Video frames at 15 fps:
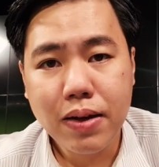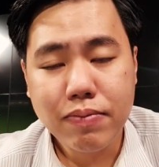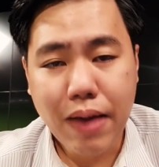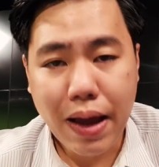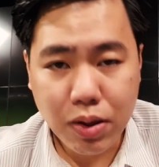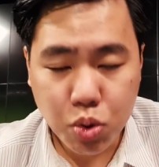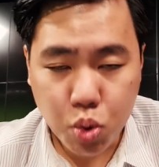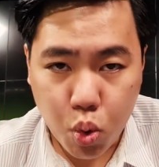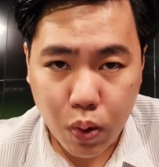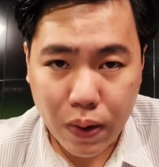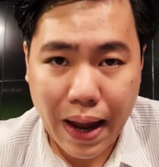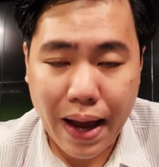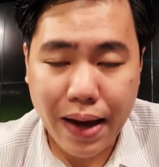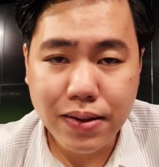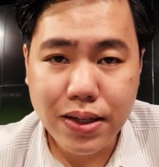แต่ทุกค
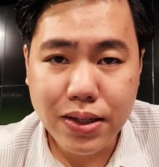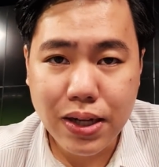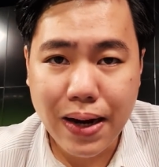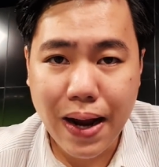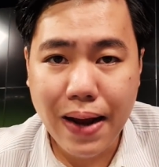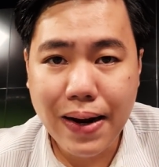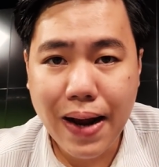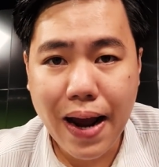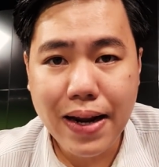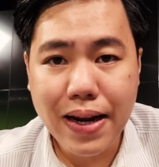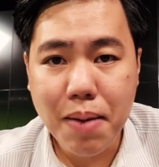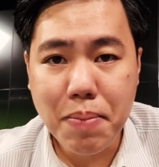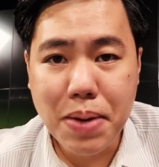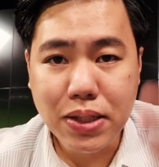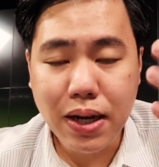รั้งที่ชนะได้เนี่ย
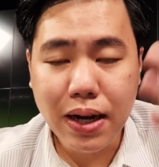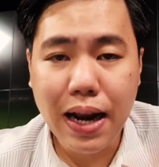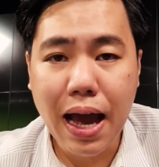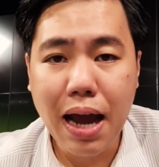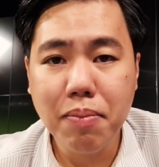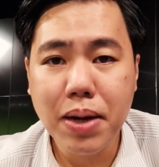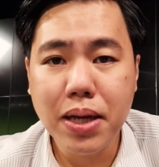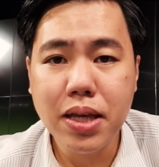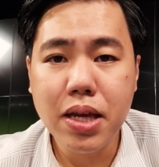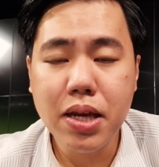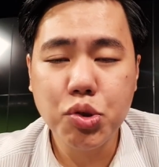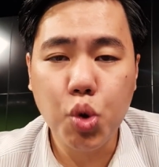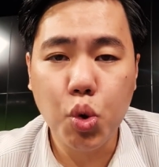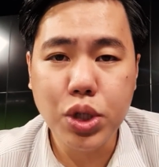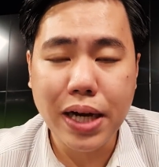มีสักครั้งไหมที่
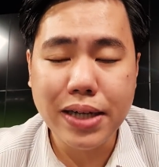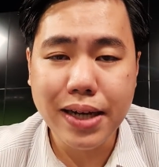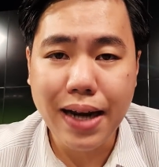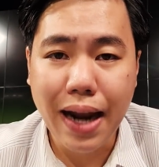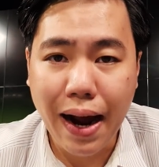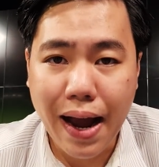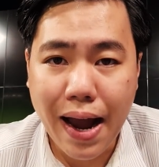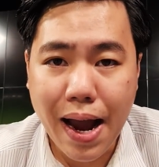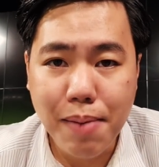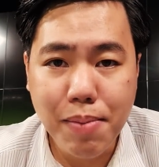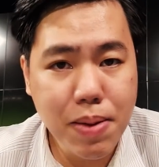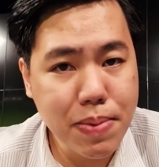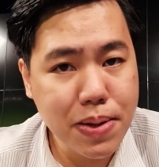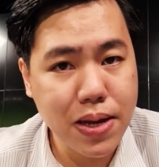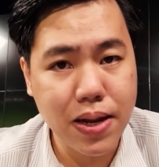โชชาใช้หลัง 5 ไม่
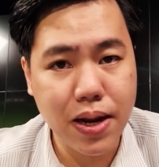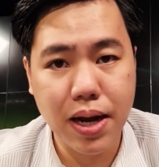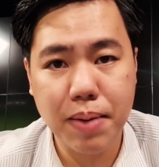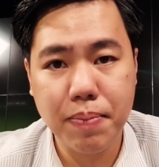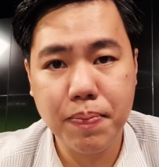มีนะครับ